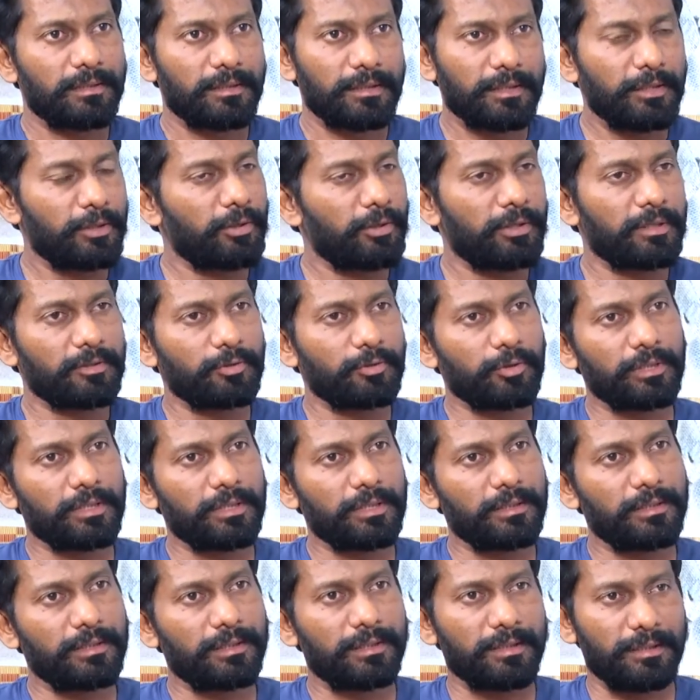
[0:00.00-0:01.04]
హీరోయిన్ కొత్త
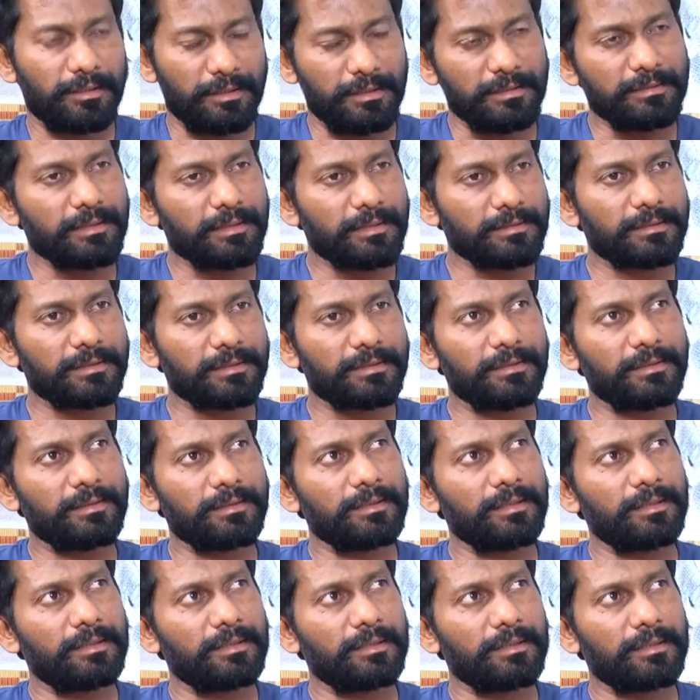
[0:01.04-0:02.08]
ఏం చేస్తాడు
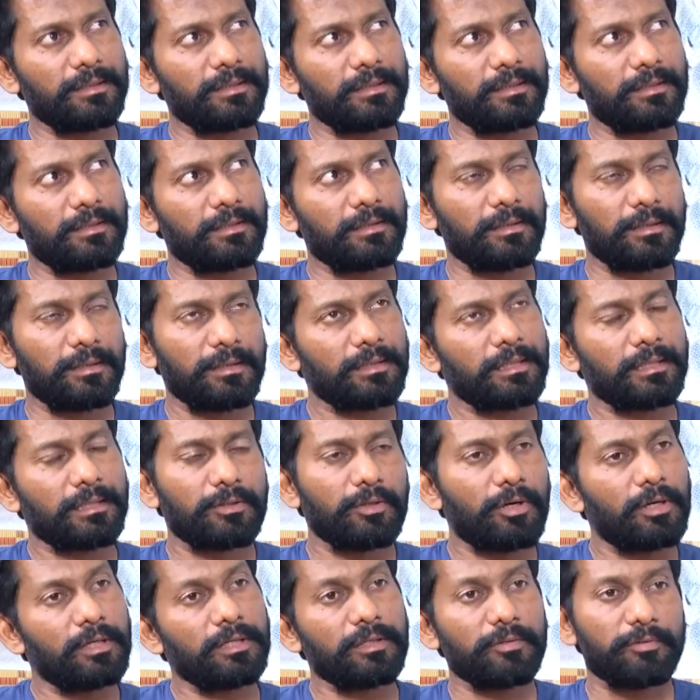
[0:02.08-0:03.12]
అని అంటే లేదు లేదు
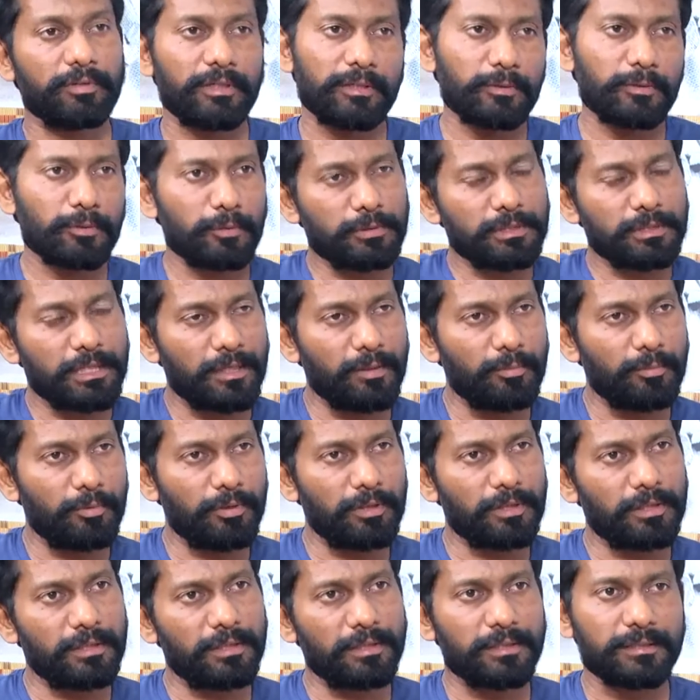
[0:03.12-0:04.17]
డార్లింగ్ వినో నువ్వు చాలా
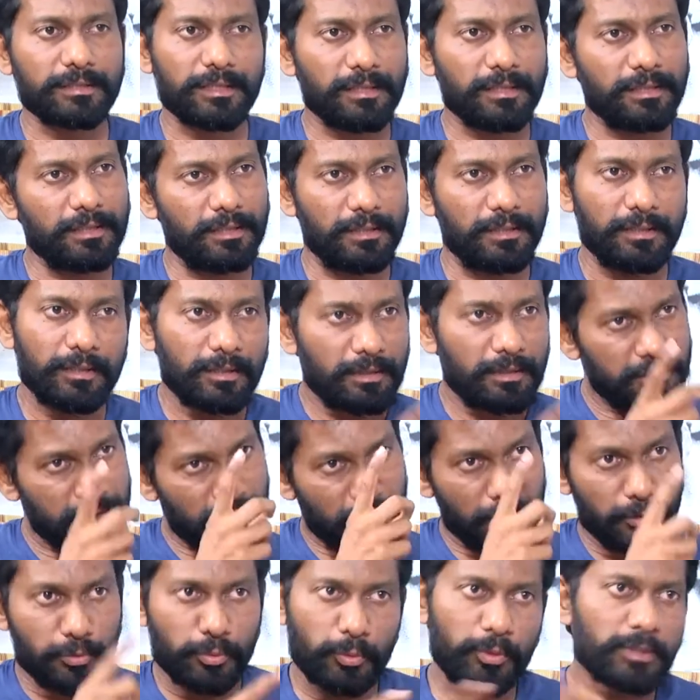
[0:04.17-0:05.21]
బాగుంటుంది అంటే చెన్నైలో
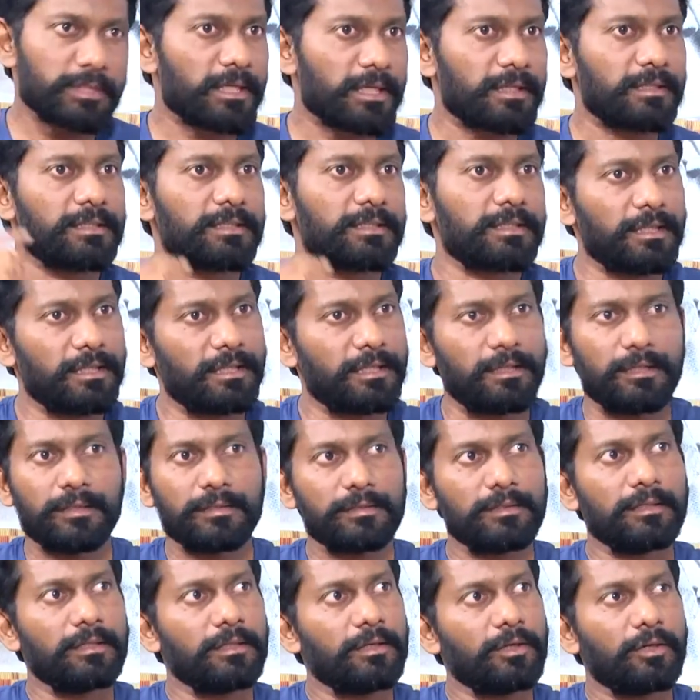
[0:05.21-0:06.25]
చెన్నై సుక్కు సార్ తీసుకెళ్ళారండి
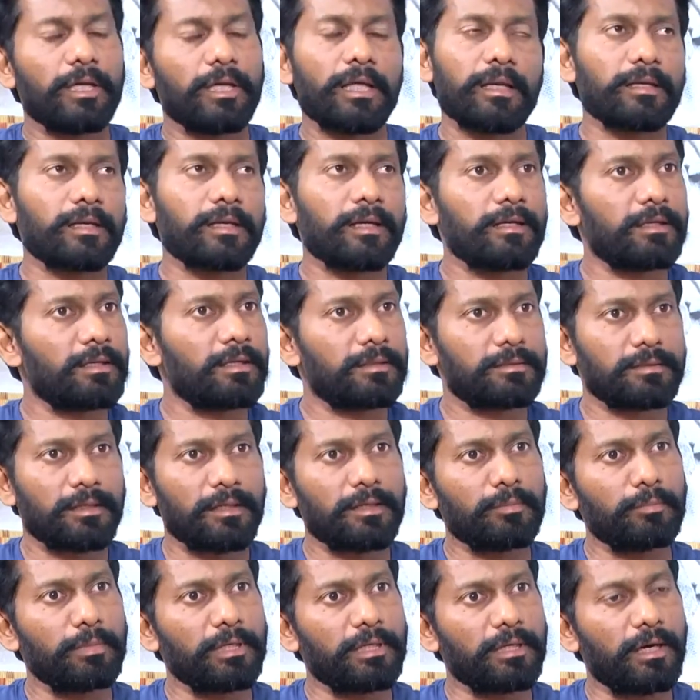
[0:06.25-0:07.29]
వెళ్ళరా అంటే
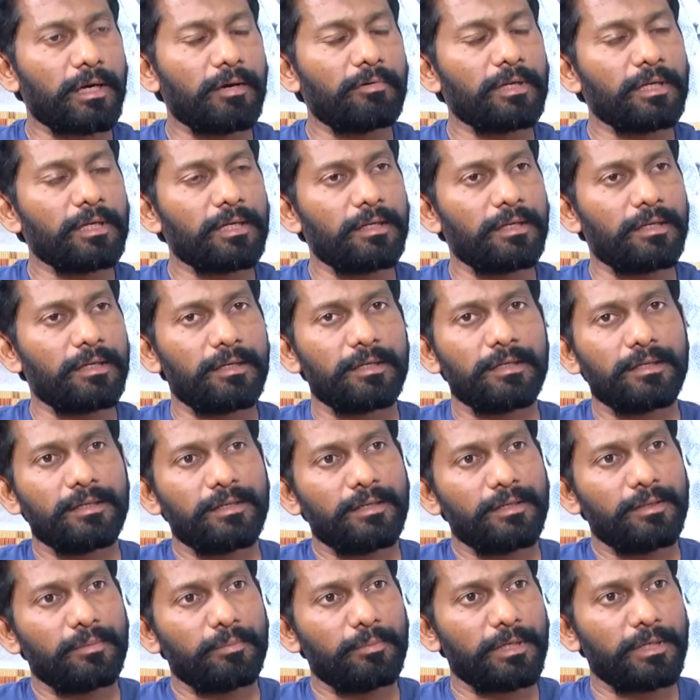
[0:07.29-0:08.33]
సార్ మీరు రావాలి
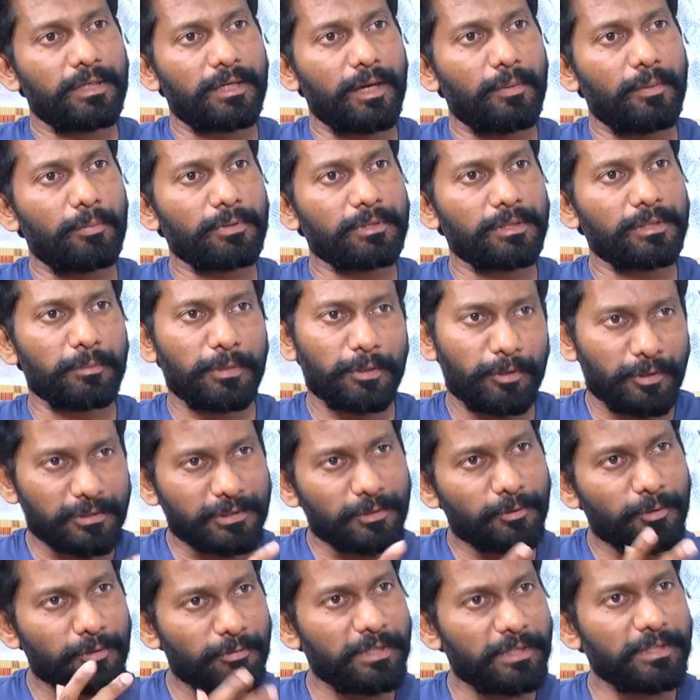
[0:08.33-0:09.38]
మీరు రాబోతే మీరు
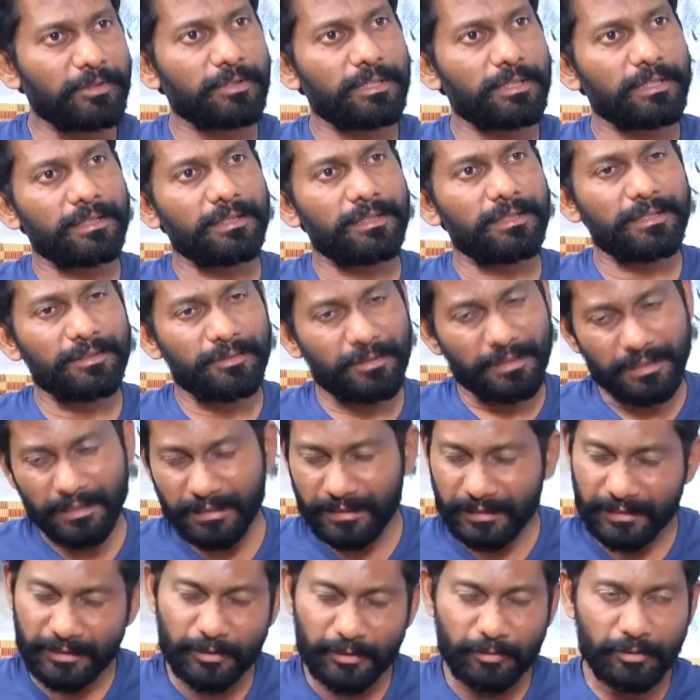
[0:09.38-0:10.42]
వస్తే కొద్దిగా వెయిట్ ఉంటుంది కదంటే ఎవరు
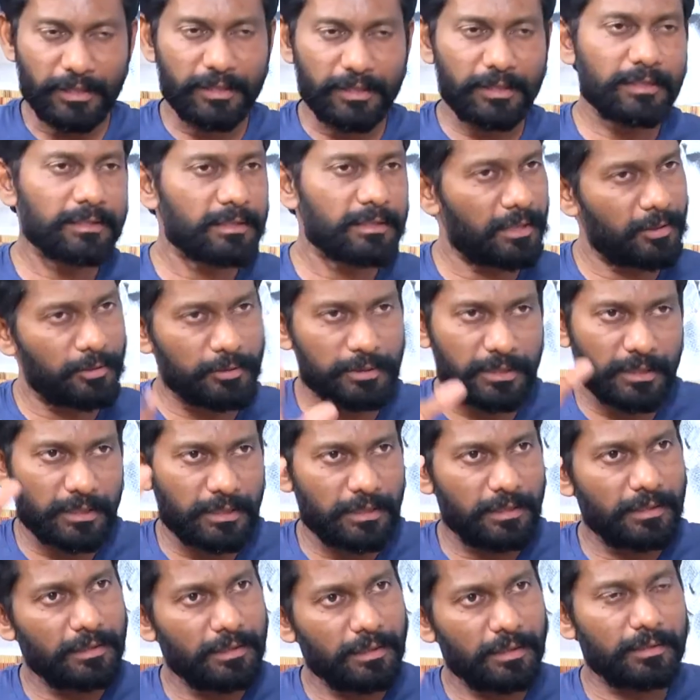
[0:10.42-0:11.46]
ఎదురు వెళ్ళరండి సార్
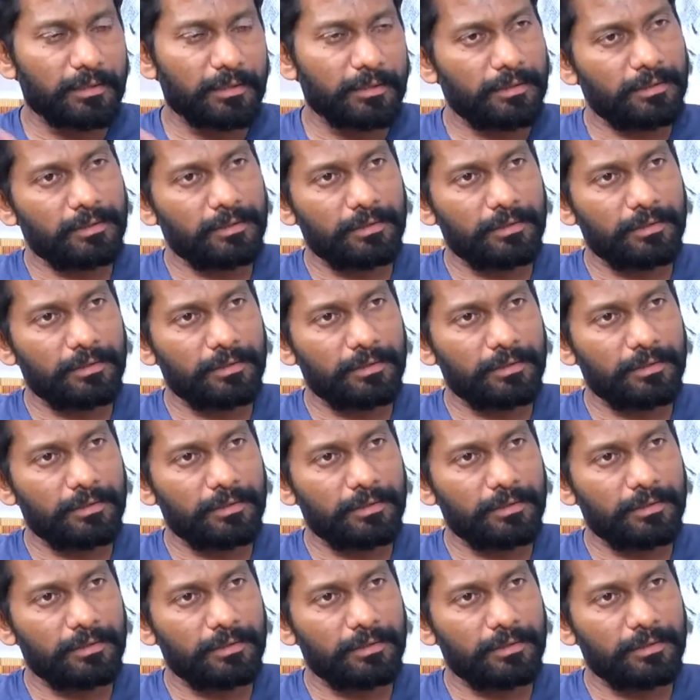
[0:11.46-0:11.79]
వచ్చారండి అక్కడ